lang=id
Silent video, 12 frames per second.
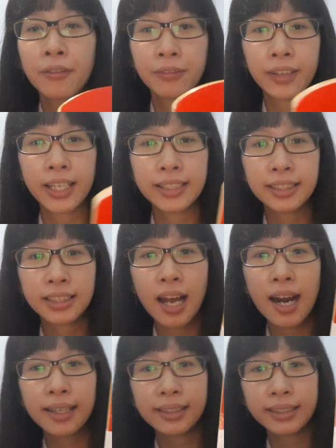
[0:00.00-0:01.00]

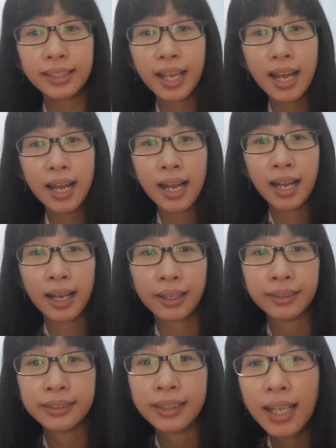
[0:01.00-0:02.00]
flashcardnya
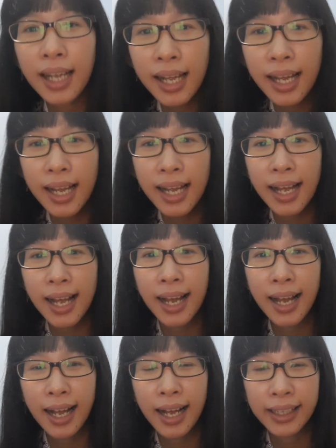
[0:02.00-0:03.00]

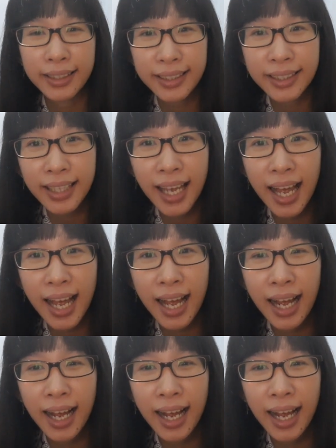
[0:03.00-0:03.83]
nah iya